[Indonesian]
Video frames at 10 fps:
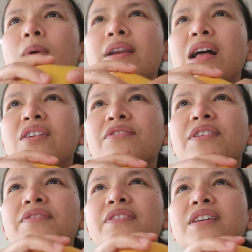One
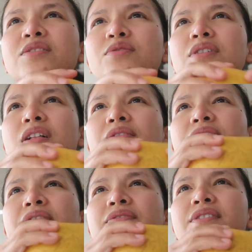dollar fifty, two dollar
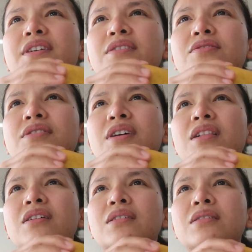fifty, three
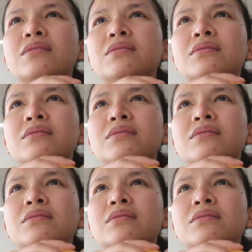dollar.